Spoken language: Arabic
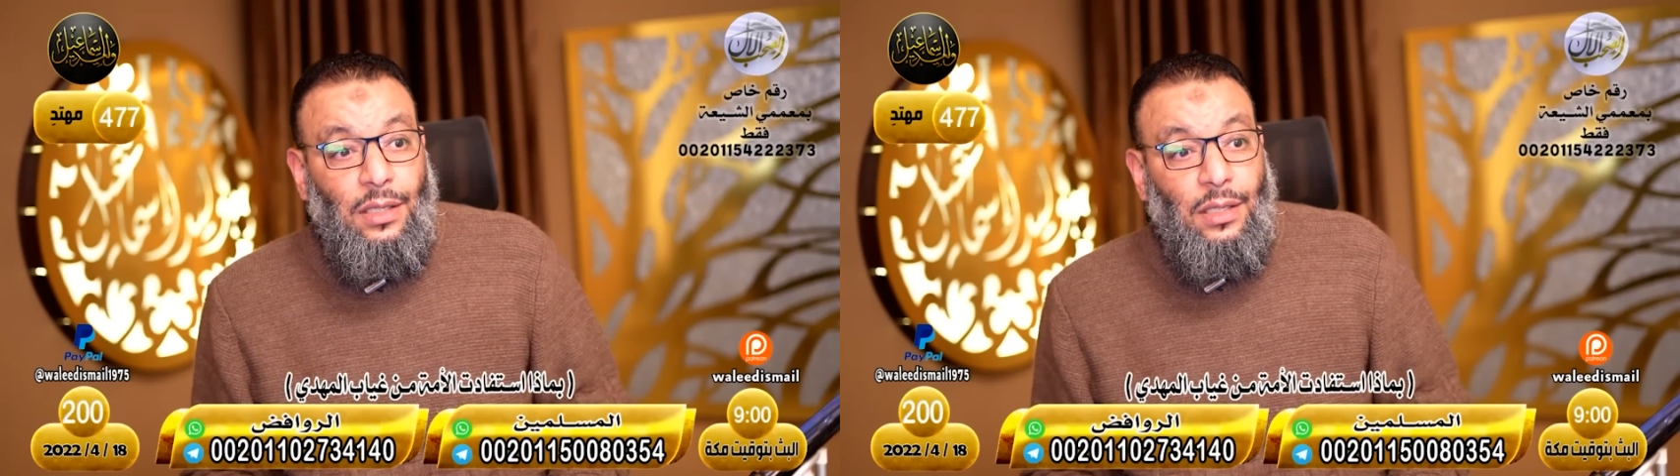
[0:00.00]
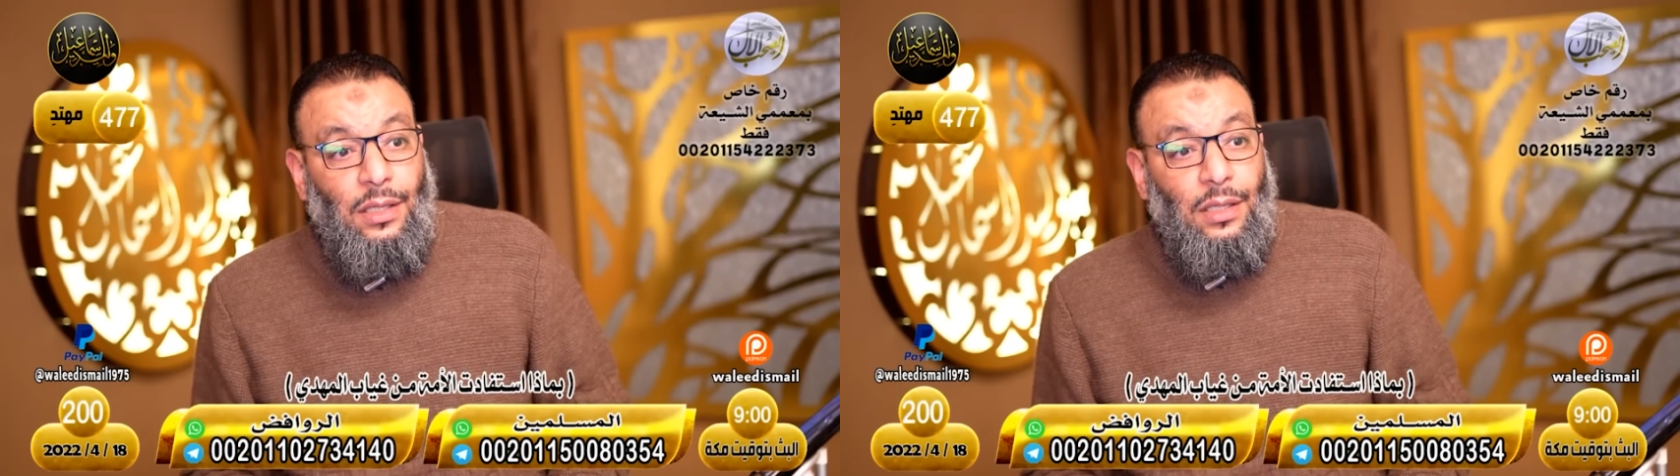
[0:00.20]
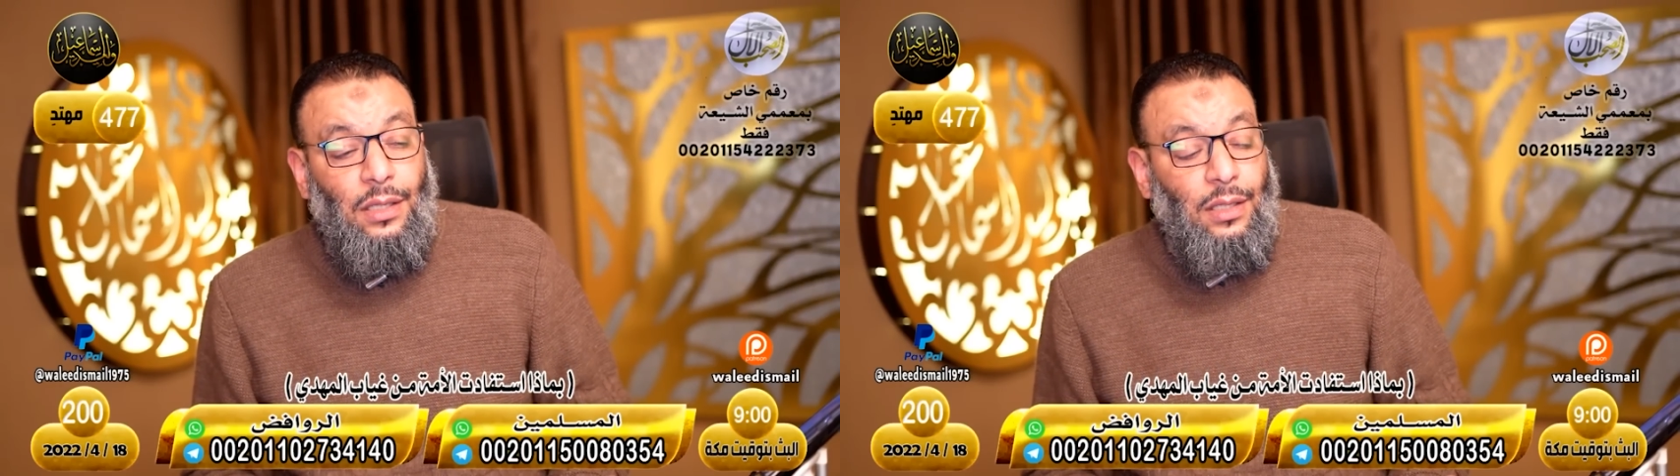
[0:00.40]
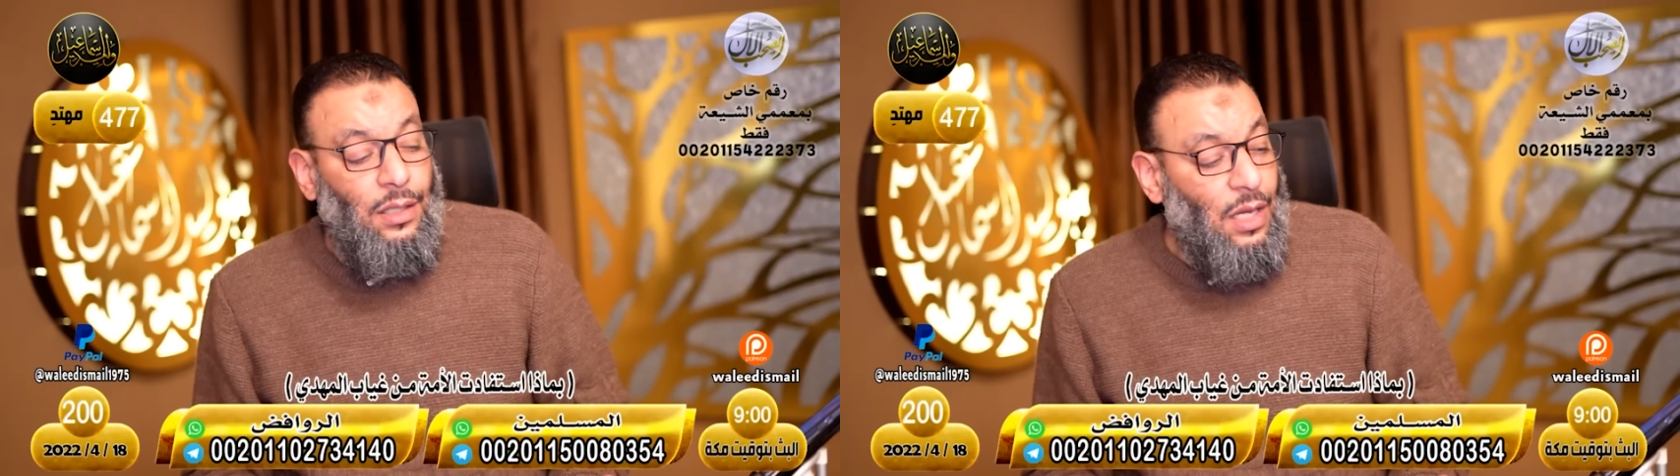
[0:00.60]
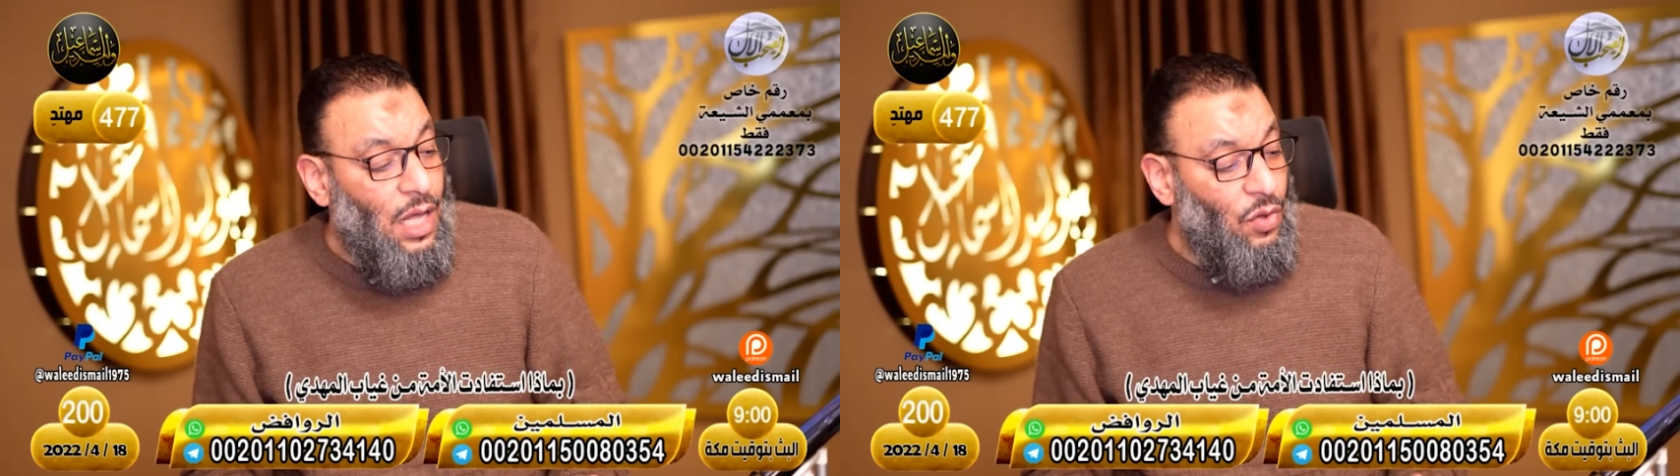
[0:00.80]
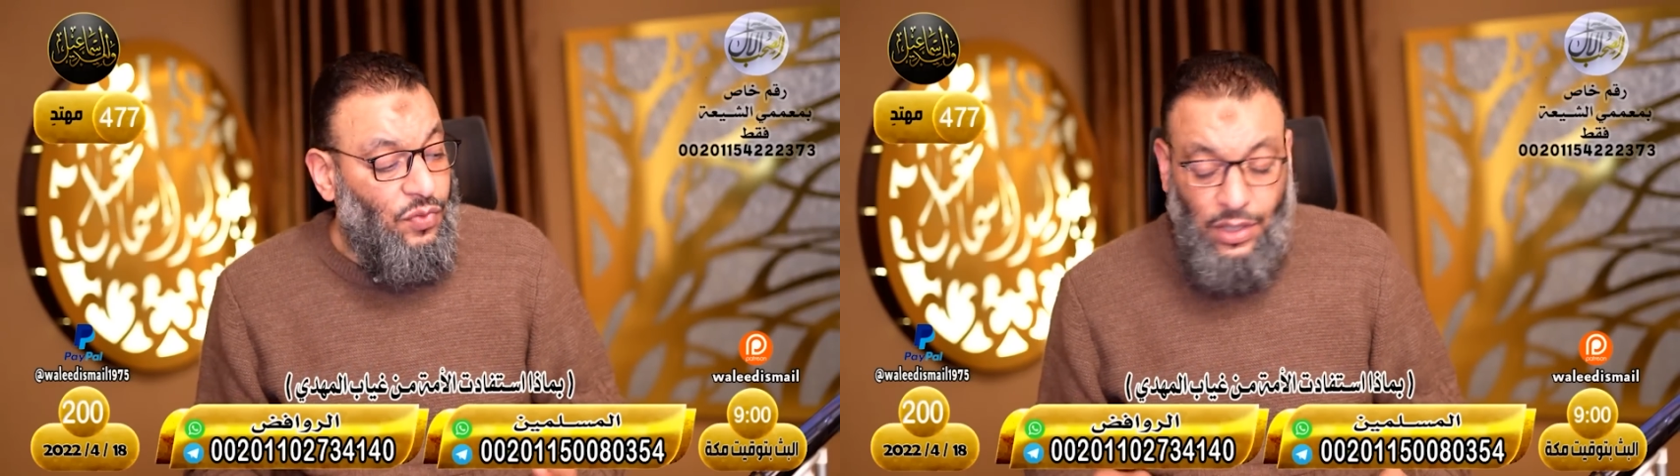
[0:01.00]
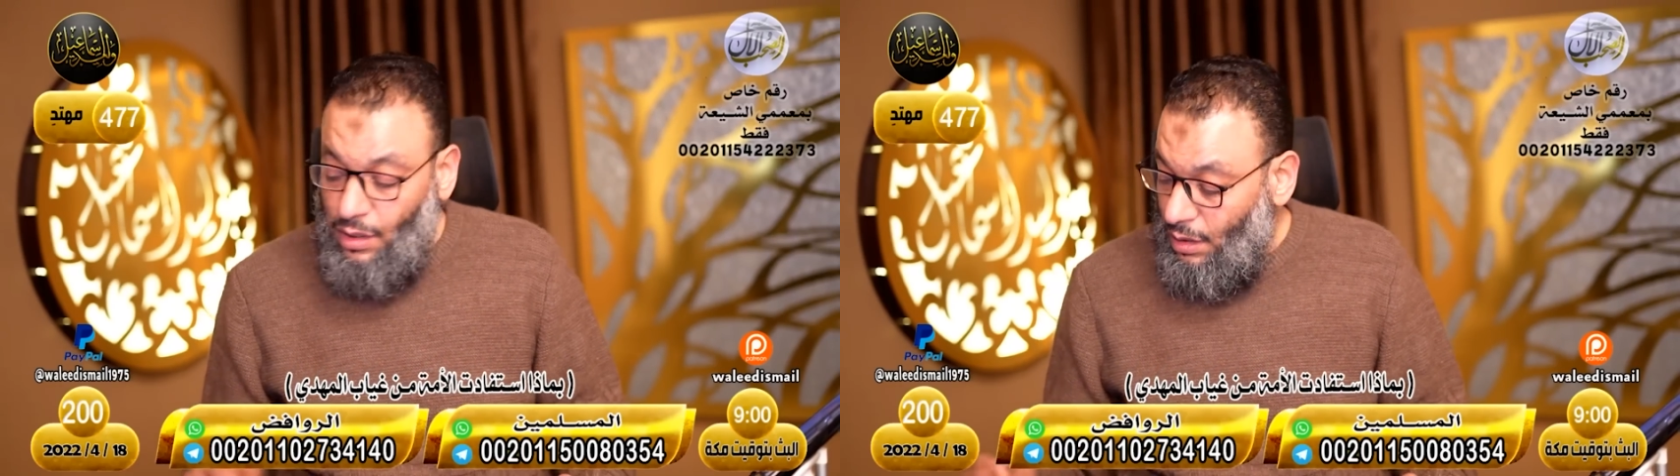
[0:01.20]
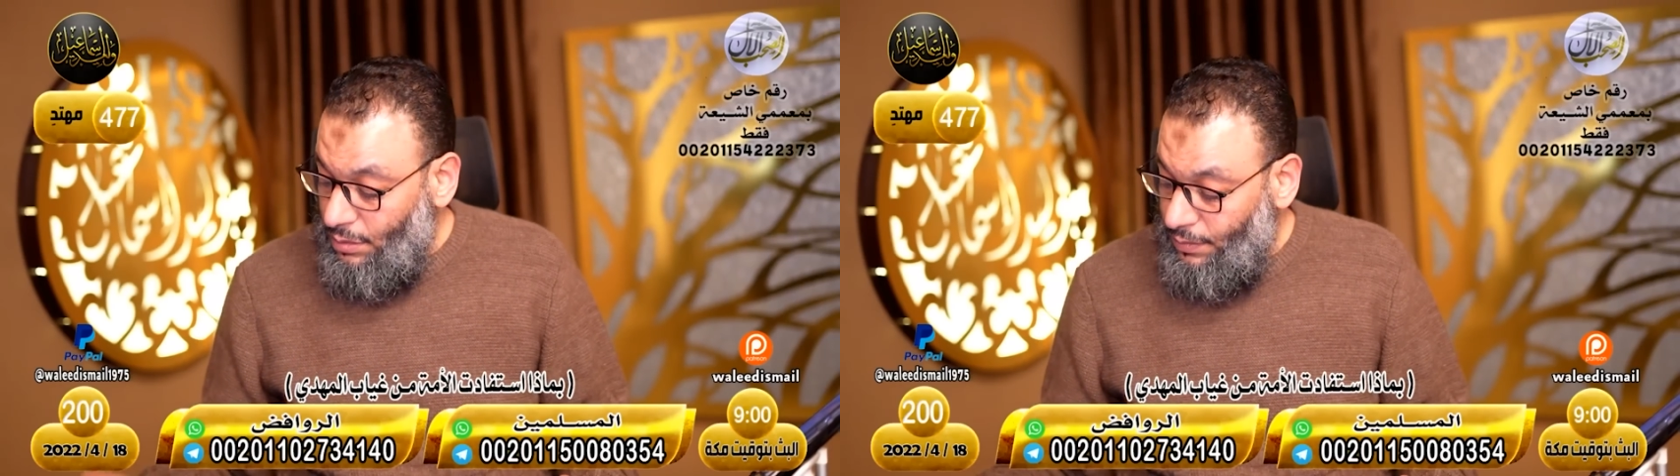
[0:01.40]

ألو ألو تفضل